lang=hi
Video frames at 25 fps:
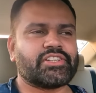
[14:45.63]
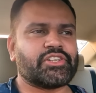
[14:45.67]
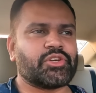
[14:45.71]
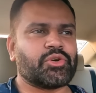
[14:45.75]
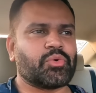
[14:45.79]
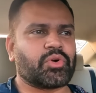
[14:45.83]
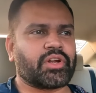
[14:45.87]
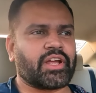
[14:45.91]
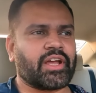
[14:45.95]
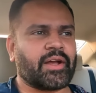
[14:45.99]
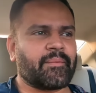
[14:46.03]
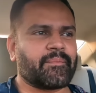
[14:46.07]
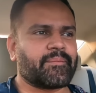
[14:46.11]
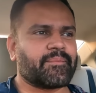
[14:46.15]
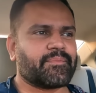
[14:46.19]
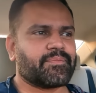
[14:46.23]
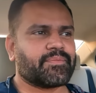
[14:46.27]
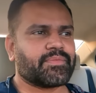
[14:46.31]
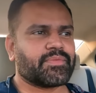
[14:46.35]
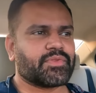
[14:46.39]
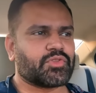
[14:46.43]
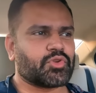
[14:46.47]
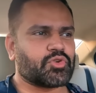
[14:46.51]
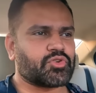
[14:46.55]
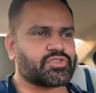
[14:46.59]
ये हो
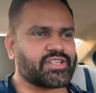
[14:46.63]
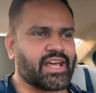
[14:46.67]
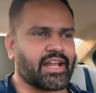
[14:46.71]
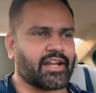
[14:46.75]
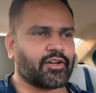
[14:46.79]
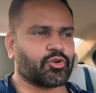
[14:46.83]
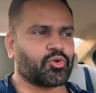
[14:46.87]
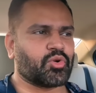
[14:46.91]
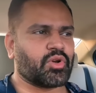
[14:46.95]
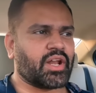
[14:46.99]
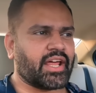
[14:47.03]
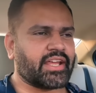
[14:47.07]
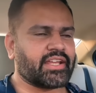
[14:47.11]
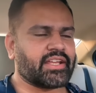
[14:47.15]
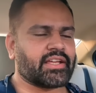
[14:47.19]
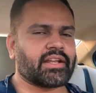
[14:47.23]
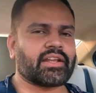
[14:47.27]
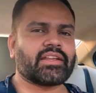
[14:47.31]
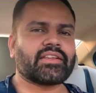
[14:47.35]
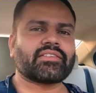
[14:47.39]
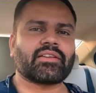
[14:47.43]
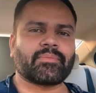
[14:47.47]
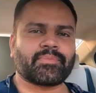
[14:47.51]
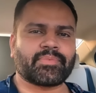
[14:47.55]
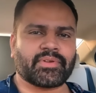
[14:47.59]
गया तो चैनल को लाइक
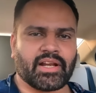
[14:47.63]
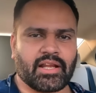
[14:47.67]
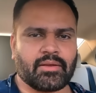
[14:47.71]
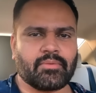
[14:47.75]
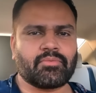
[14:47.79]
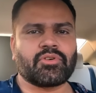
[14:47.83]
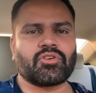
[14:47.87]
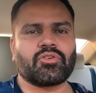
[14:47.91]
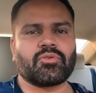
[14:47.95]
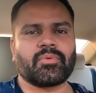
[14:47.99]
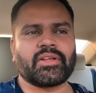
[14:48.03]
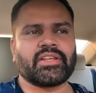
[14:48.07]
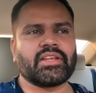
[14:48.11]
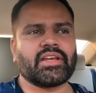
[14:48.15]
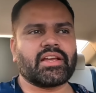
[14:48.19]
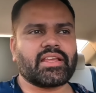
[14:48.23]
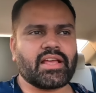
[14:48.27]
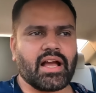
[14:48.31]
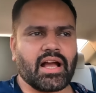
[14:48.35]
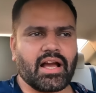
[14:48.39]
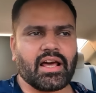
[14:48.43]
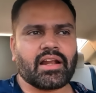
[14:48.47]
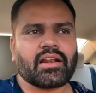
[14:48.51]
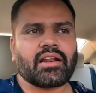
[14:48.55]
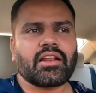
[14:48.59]
करें सब्सक्राइब करो भैया
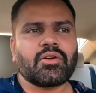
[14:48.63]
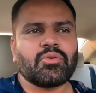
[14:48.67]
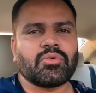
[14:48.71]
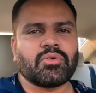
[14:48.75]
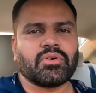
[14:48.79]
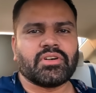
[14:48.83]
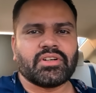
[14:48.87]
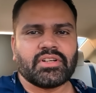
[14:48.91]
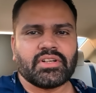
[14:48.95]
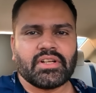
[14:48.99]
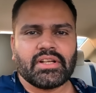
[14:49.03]
क्या कर रहे हो